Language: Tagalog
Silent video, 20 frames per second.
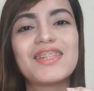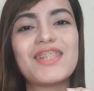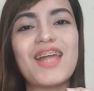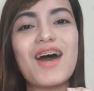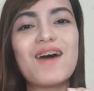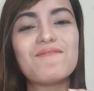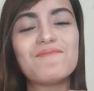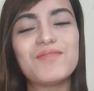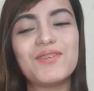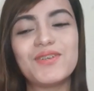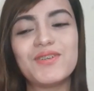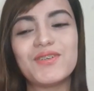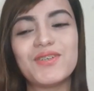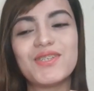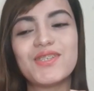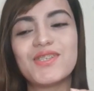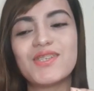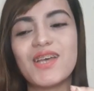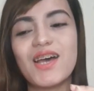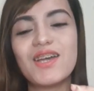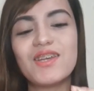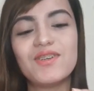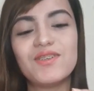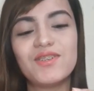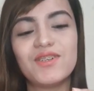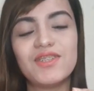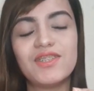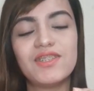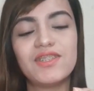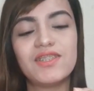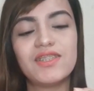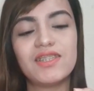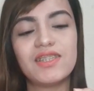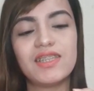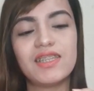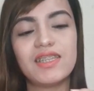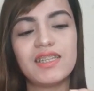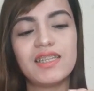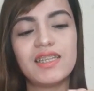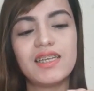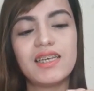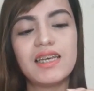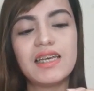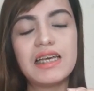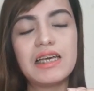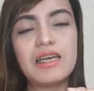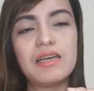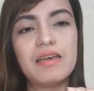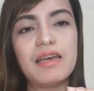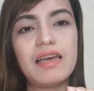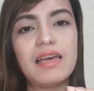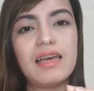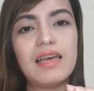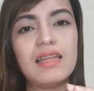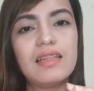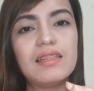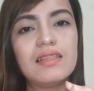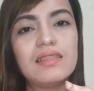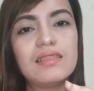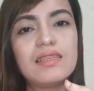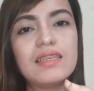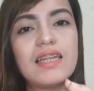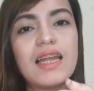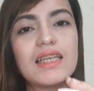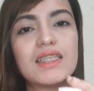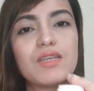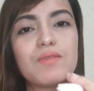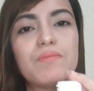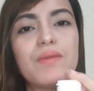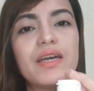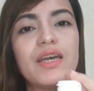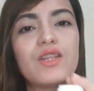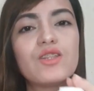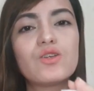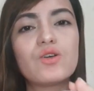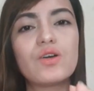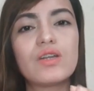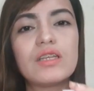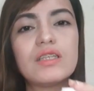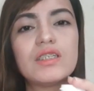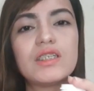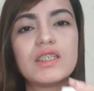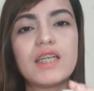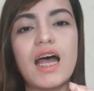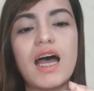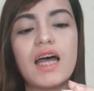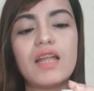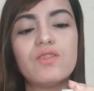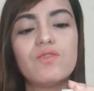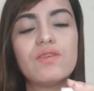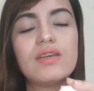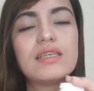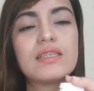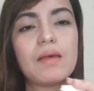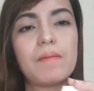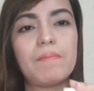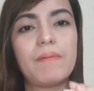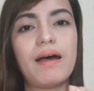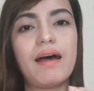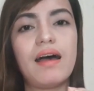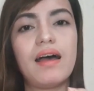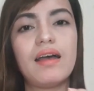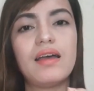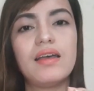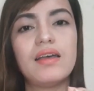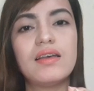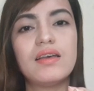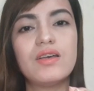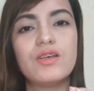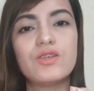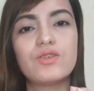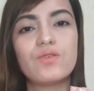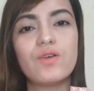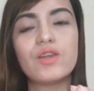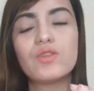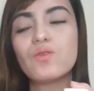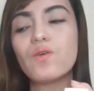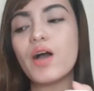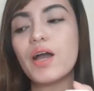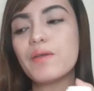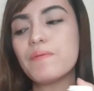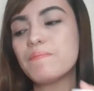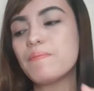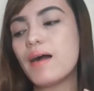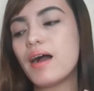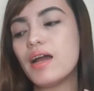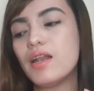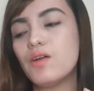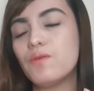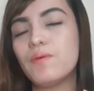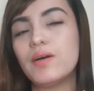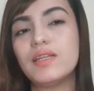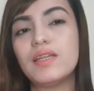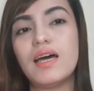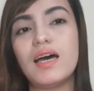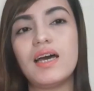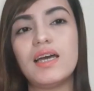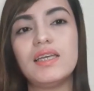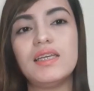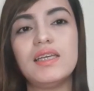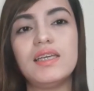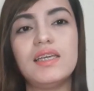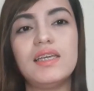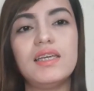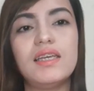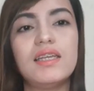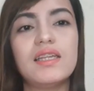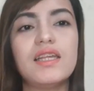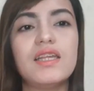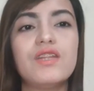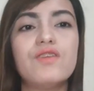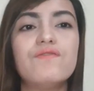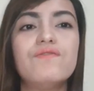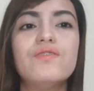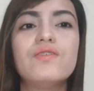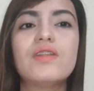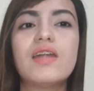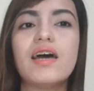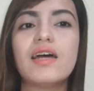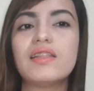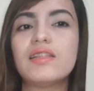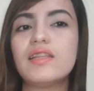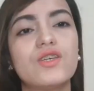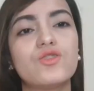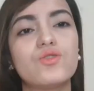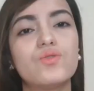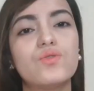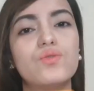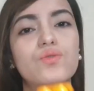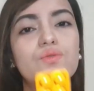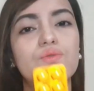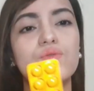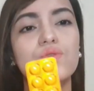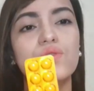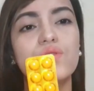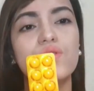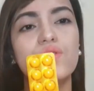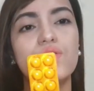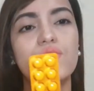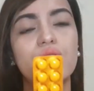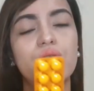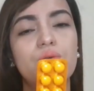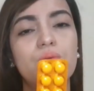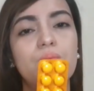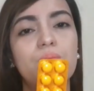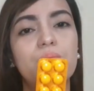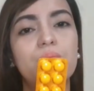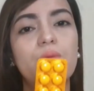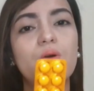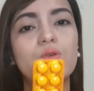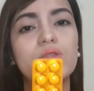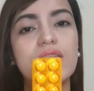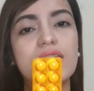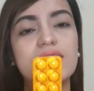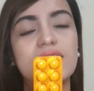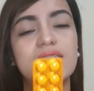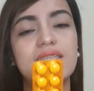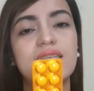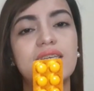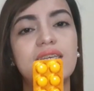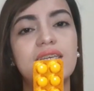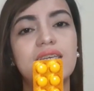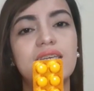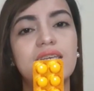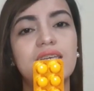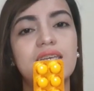Tapos, ayun. And sinasabayan ko rin siya nung isa pa. So, ito nga yung pangalawa na i-review natin. Itong potency.